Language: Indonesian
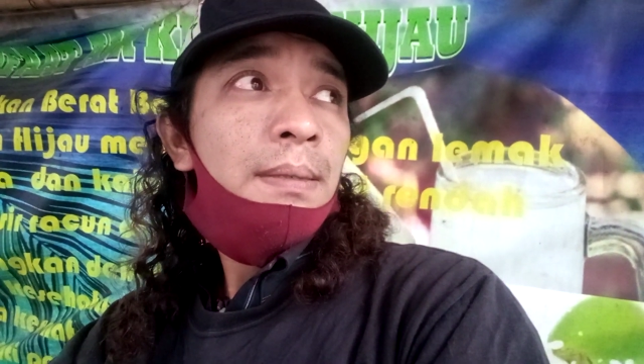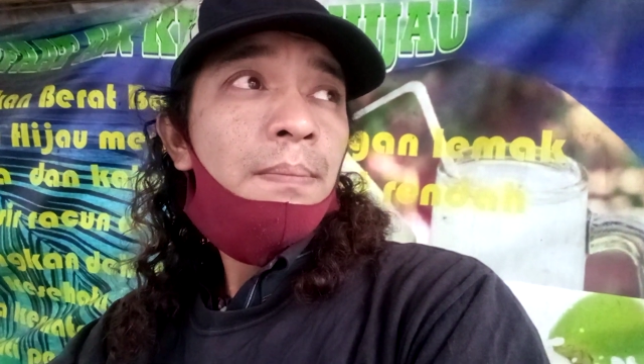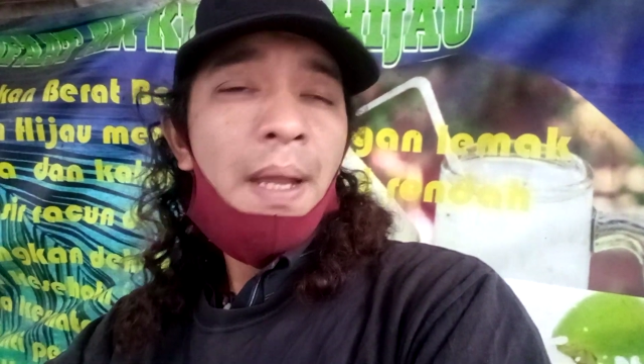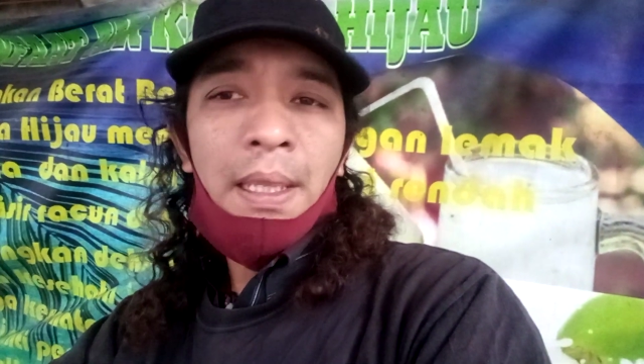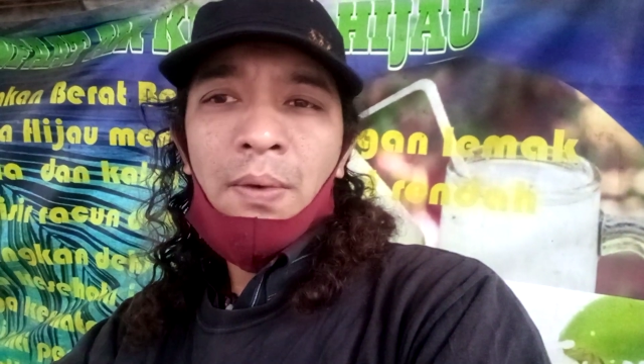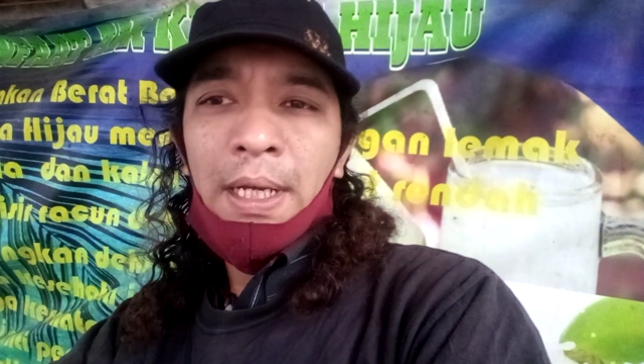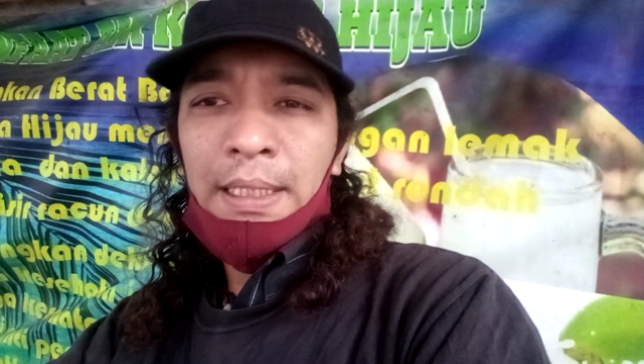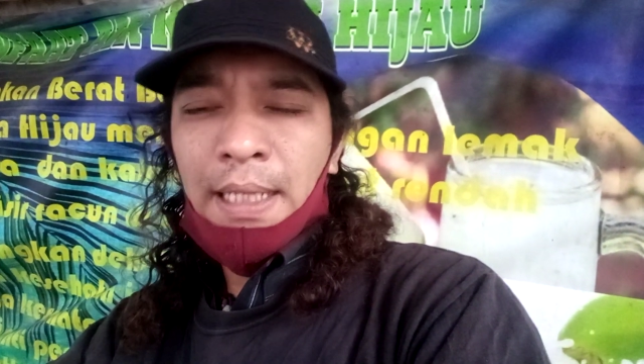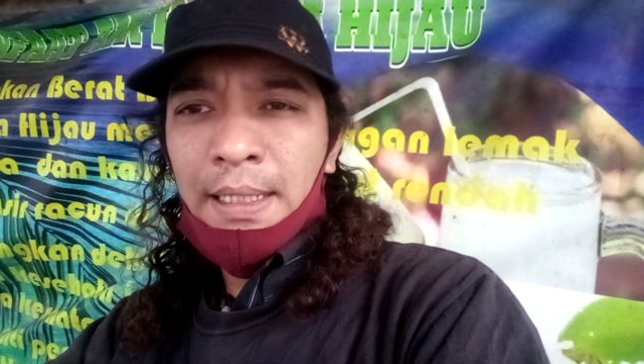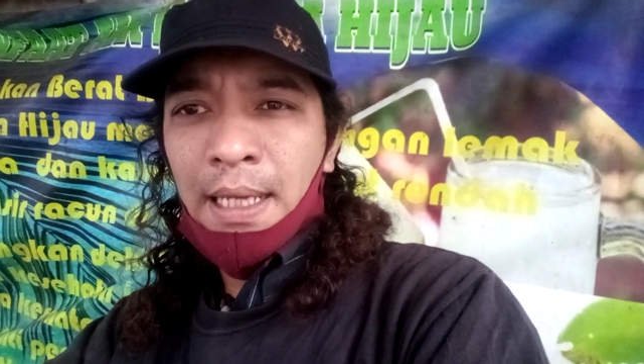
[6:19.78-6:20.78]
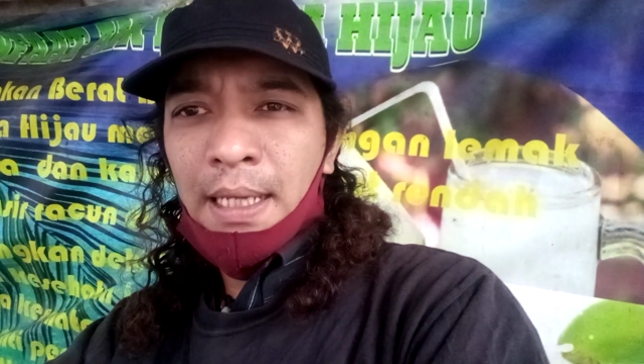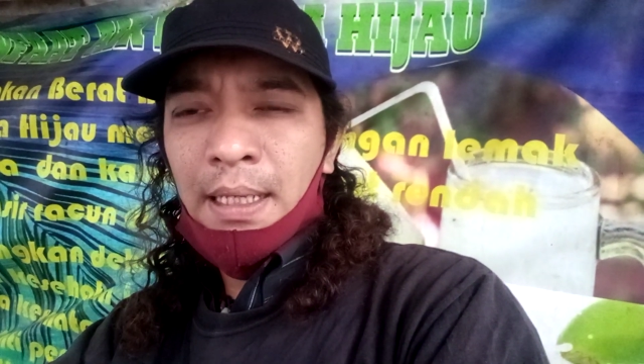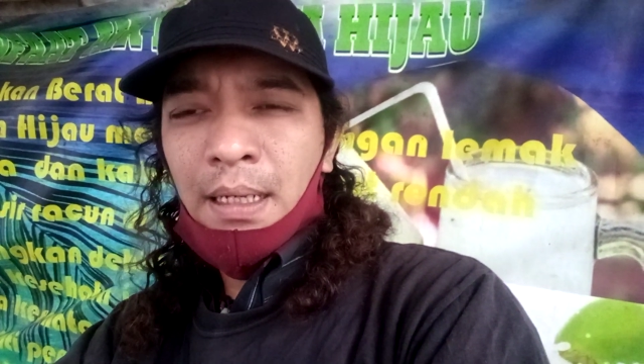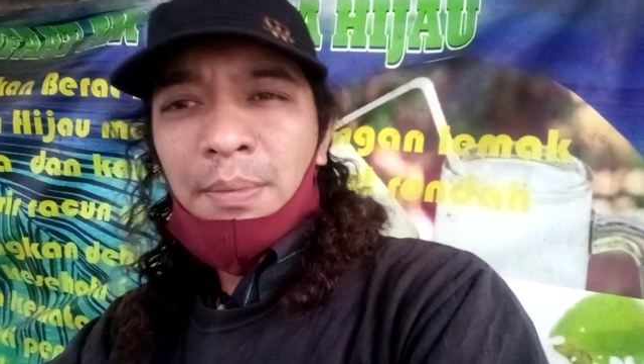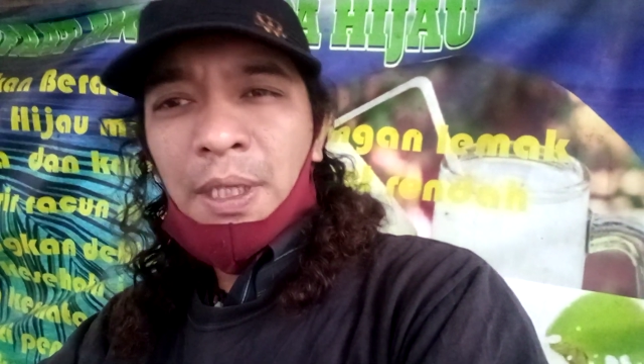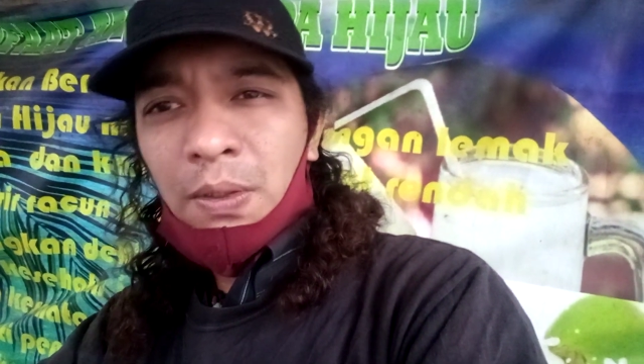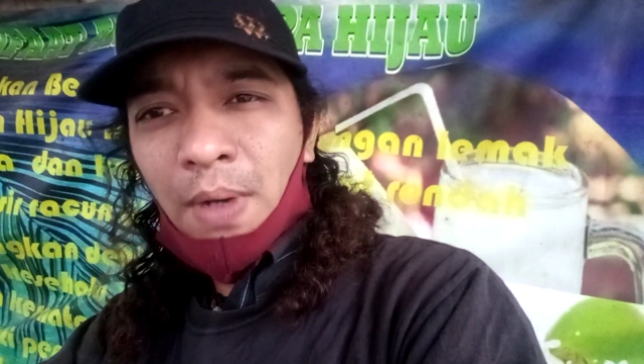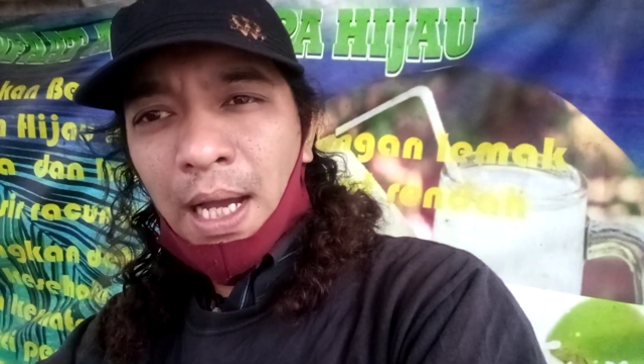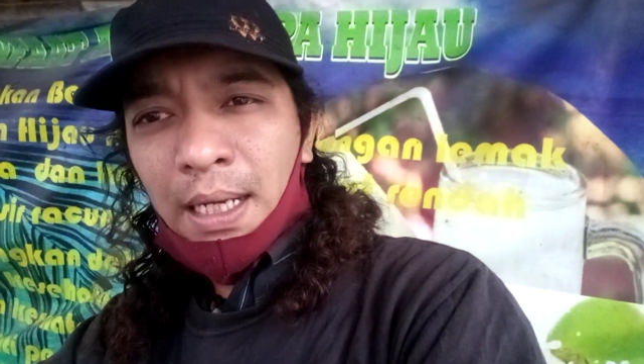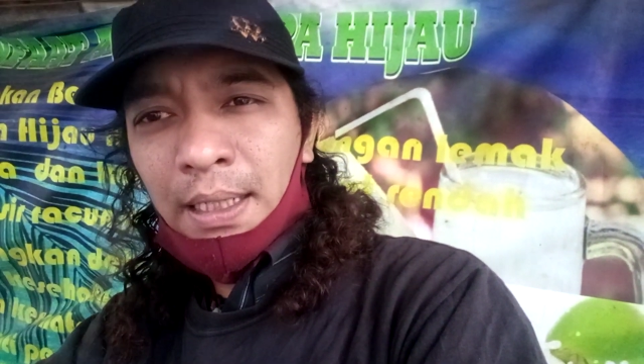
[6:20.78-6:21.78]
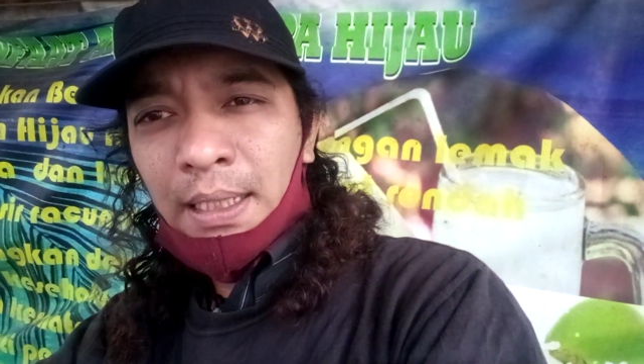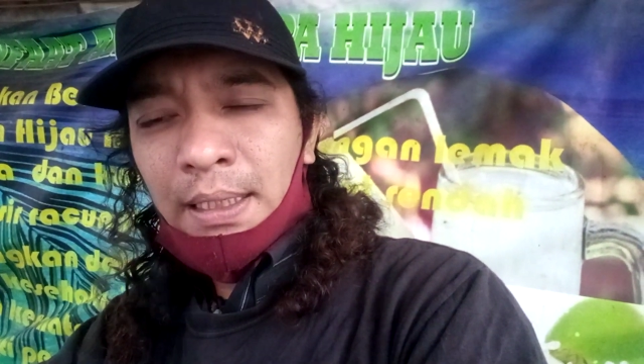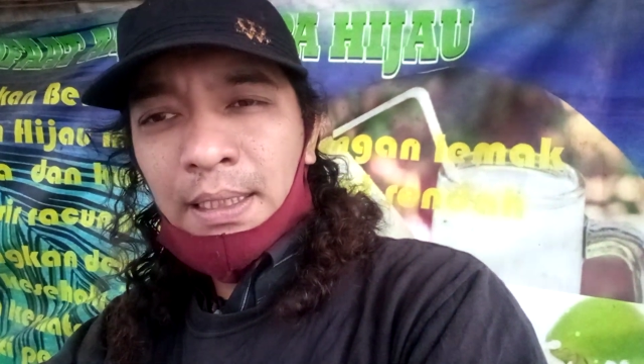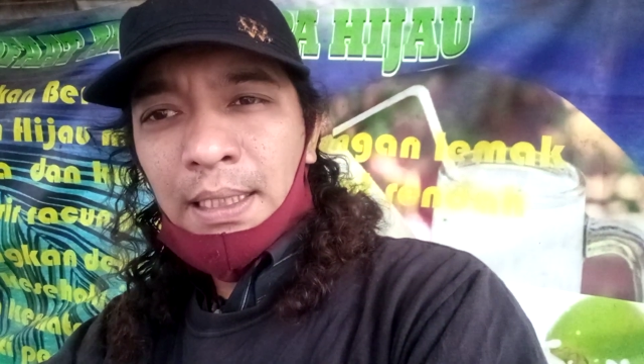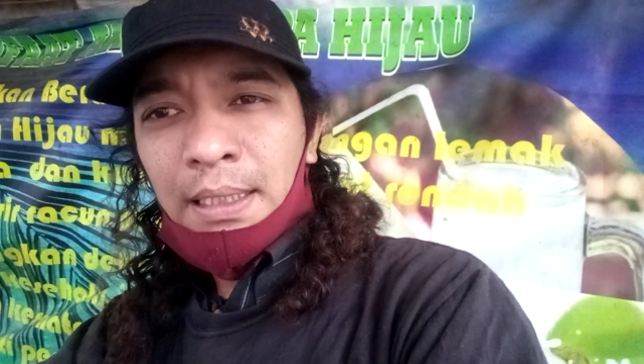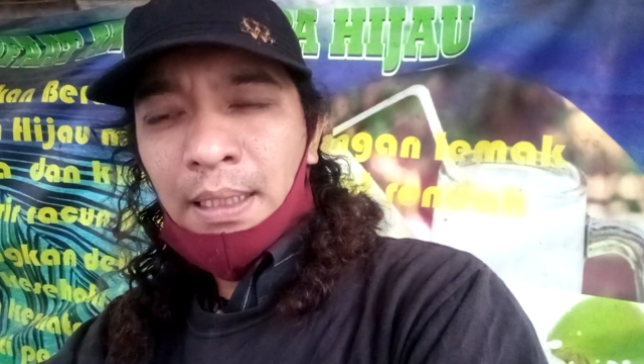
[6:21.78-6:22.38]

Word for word: Bagi wanitanya yang lebih tua kelihatannya,